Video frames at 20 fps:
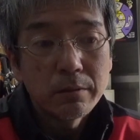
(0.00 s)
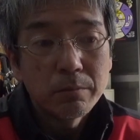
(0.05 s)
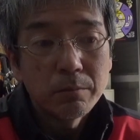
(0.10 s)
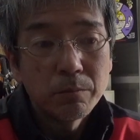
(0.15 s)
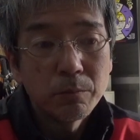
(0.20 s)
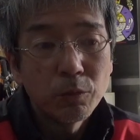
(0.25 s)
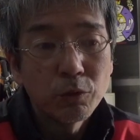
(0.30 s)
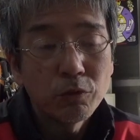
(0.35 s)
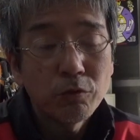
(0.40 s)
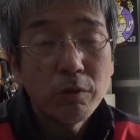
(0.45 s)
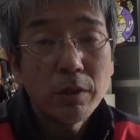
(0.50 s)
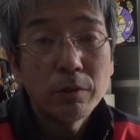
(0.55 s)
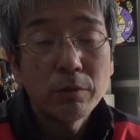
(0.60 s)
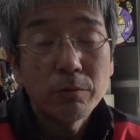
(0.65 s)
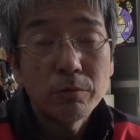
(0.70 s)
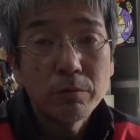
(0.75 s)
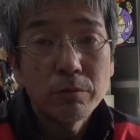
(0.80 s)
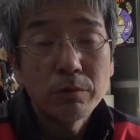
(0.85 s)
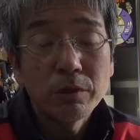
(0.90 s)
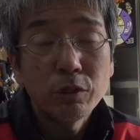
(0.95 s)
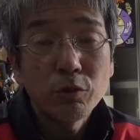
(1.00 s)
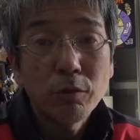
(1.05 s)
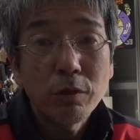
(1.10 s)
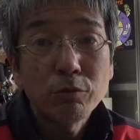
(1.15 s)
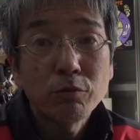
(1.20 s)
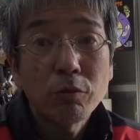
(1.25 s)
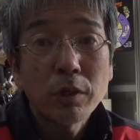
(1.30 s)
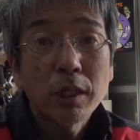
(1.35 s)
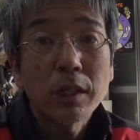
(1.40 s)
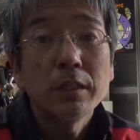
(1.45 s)
うん、物は人は
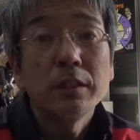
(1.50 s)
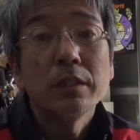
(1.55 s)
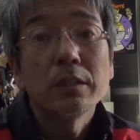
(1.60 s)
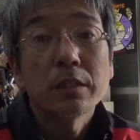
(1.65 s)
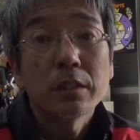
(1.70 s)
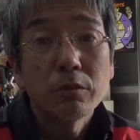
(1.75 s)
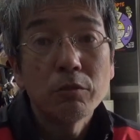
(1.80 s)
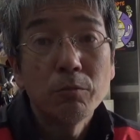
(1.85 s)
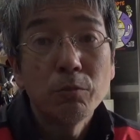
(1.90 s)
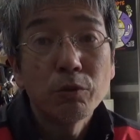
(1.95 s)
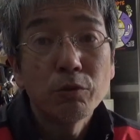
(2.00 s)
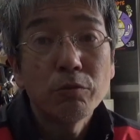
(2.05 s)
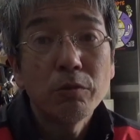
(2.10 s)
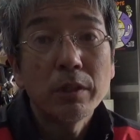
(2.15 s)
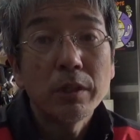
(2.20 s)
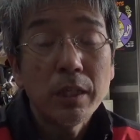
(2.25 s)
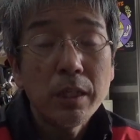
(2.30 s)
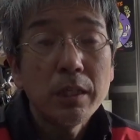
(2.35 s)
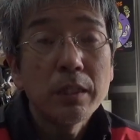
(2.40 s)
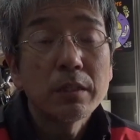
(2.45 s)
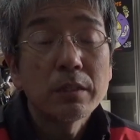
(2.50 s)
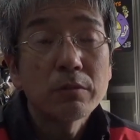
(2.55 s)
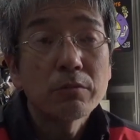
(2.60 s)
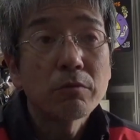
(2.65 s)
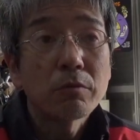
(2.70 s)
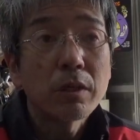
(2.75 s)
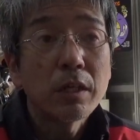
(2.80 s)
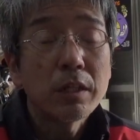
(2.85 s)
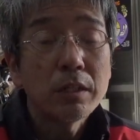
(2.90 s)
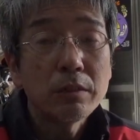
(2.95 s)
動かないんですけど物はねそ
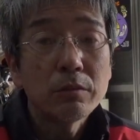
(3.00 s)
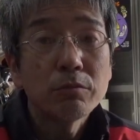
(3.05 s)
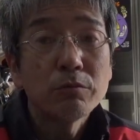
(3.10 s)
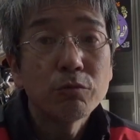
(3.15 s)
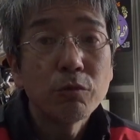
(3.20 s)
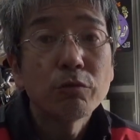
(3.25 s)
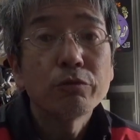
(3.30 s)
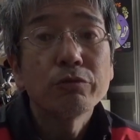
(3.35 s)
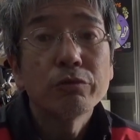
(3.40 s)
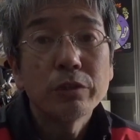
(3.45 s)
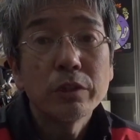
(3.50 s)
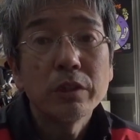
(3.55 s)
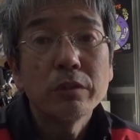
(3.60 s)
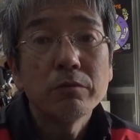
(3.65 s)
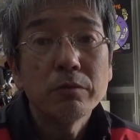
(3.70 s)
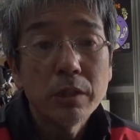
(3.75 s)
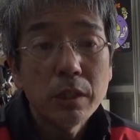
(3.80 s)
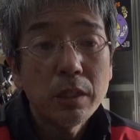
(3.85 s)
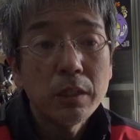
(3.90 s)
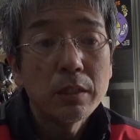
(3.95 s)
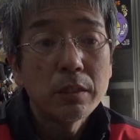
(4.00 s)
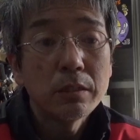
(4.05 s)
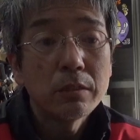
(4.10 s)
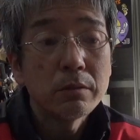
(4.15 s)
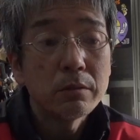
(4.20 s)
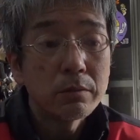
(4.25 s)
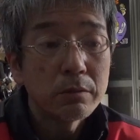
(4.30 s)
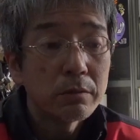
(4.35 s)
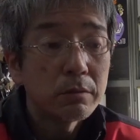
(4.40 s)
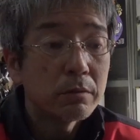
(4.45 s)
の代わり動くっていうね、
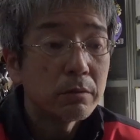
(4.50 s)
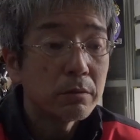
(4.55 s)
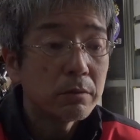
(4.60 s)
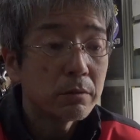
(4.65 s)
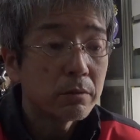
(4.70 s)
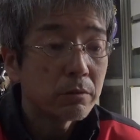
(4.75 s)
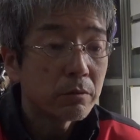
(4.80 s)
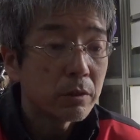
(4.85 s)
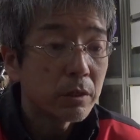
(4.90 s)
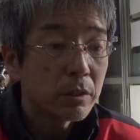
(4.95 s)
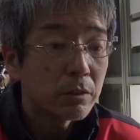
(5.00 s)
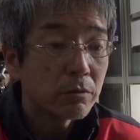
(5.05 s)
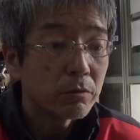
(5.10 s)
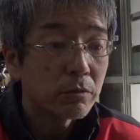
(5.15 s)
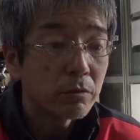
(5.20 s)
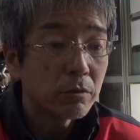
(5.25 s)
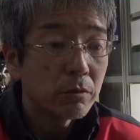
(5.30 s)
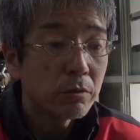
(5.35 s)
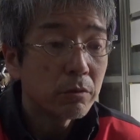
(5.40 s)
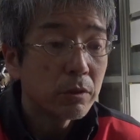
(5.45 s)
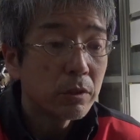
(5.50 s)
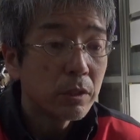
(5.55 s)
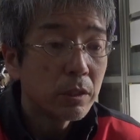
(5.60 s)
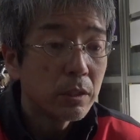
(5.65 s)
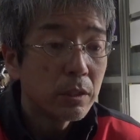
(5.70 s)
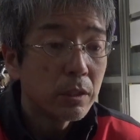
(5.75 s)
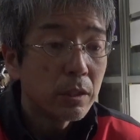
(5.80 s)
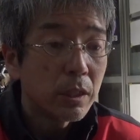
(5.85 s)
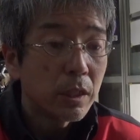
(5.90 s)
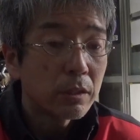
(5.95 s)
うん、それでちょっと
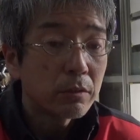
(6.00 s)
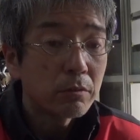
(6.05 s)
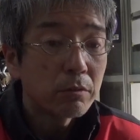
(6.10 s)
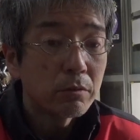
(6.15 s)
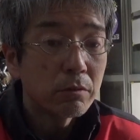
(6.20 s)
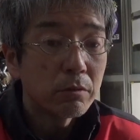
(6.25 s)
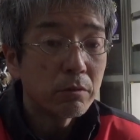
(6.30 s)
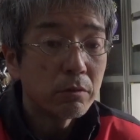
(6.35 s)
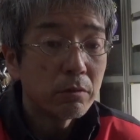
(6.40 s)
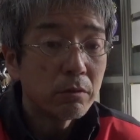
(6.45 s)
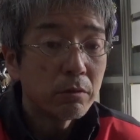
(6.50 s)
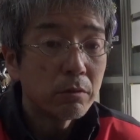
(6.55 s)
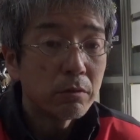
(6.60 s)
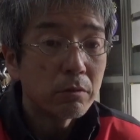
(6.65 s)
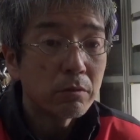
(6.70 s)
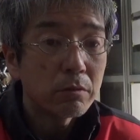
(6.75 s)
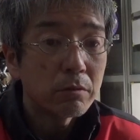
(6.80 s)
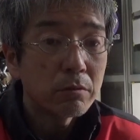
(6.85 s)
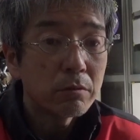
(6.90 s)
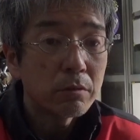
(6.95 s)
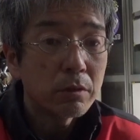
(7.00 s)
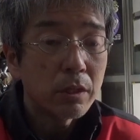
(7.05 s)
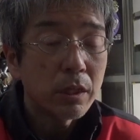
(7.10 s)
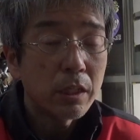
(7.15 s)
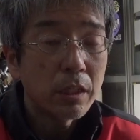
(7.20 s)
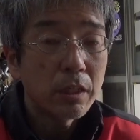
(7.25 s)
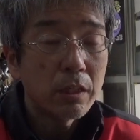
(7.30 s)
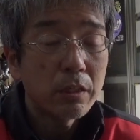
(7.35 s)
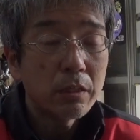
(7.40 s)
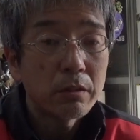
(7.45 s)
あと
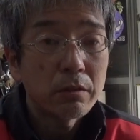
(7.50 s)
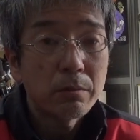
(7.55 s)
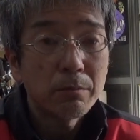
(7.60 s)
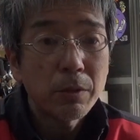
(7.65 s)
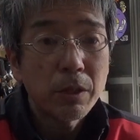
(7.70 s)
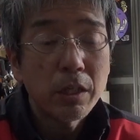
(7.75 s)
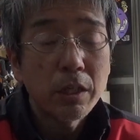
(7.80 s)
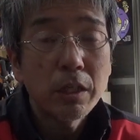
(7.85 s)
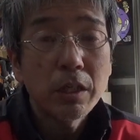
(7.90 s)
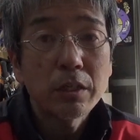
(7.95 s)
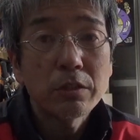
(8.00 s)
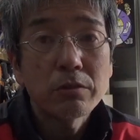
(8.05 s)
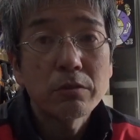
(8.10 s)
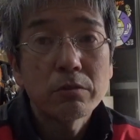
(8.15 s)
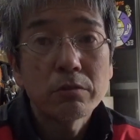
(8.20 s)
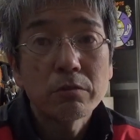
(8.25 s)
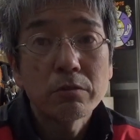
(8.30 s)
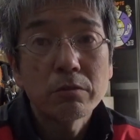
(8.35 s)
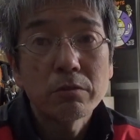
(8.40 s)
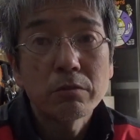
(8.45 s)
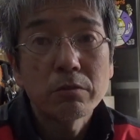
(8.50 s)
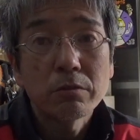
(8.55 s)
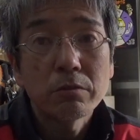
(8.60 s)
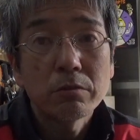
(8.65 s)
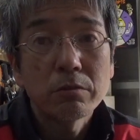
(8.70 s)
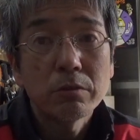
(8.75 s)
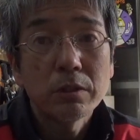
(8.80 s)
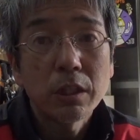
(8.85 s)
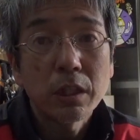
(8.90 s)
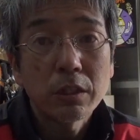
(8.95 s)
円、やっぱり円
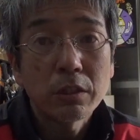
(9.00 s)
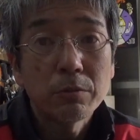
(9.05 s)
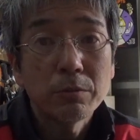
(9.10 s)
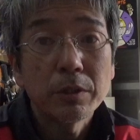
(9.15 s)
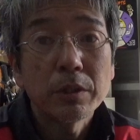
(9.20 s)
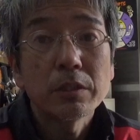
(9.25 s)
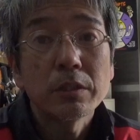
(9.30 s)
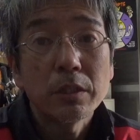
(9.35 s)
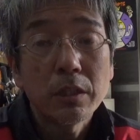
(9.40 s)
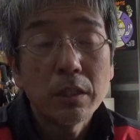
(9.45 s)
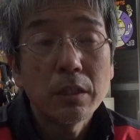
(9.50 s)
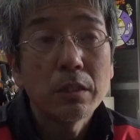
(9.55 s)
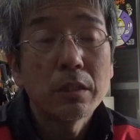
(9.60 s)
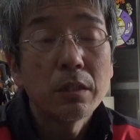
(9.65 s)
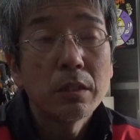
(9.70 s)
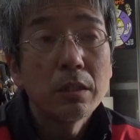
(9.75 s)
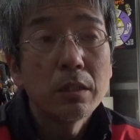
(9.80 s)
安になってるんですね。